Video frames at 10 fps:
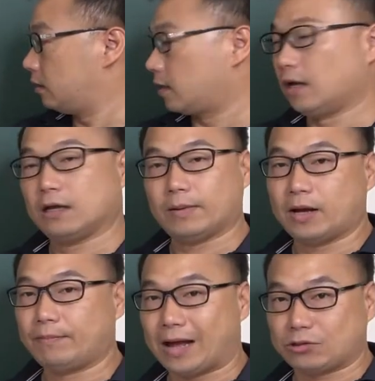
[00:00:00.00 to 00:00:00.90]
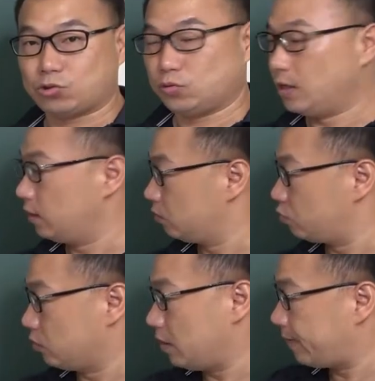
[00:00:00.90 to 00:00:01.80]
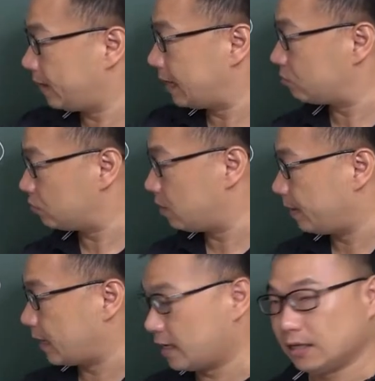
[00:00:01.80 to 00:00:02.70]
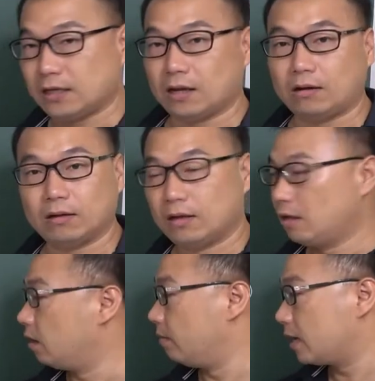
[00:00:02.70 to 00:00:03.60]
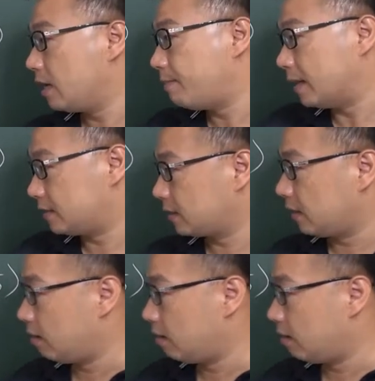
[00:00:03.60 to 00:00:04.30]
这个有没有把它除二？除二变它，除二变它可以哦。我们可以把这个